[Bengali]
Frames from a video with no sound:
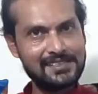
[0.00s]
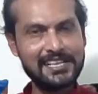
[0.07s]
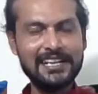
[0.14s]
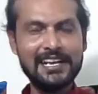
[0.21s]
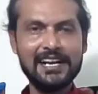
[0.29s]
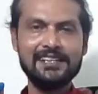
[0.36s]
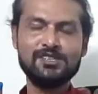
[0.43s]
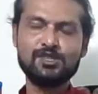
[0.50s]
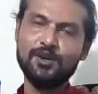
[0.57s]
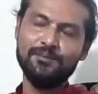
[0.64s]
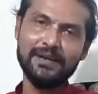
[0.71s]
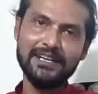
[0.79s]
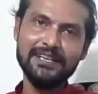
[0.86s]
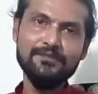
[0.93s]
সেরা
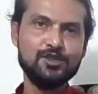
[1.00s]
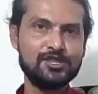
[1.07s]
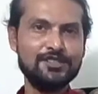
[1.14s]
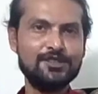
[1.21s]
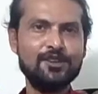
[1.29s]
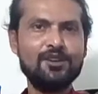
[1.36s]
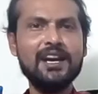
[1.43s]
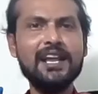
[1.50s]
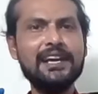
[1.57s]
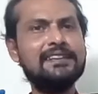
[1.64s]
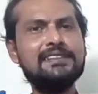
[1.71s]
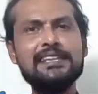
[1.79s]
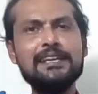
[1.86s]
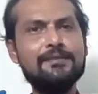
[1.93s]
সম্মানে ভূষিত করা
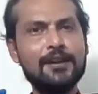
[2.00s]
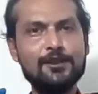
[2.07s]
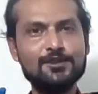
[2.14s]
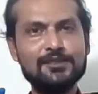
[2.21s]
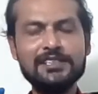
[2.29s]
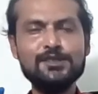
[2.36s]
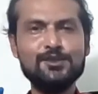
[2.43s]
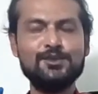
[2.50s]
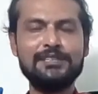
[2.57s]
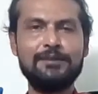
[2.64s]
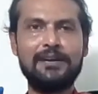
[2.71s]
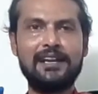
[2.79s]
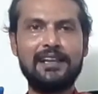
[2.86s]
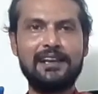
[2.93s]
এর থেকে ভালো জিনিস
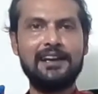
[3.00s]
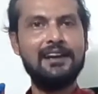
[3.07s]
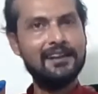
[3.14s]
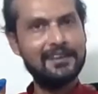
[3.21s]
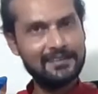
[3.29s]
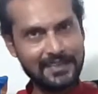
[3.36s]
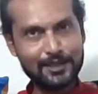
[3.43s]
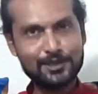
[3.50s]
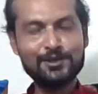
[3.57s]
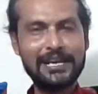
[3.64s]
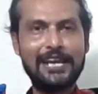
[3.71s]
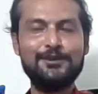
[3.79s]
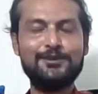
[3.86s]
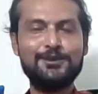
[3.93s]
হতে পারে না তা তো
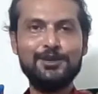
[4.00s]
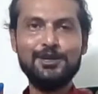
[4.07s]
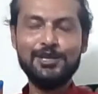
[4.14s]
গেল